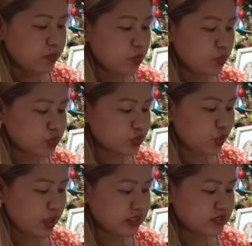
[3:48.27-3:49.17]

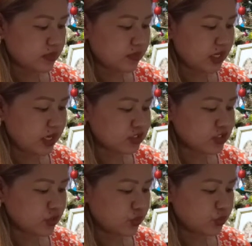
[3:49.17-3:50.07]
Bumukso ang isang
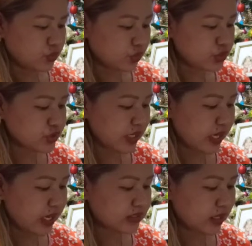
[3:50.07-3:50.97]
malakas na unos
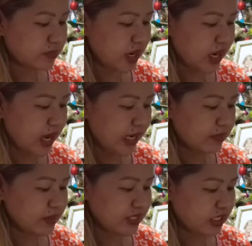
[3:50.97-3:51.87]
at ang bangka
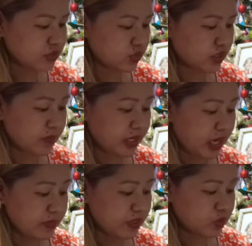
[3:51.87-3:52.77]
ay pinasok ng
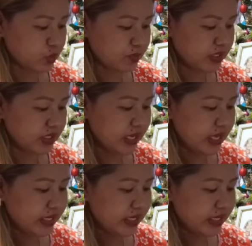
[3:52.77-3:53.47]
maraming tubig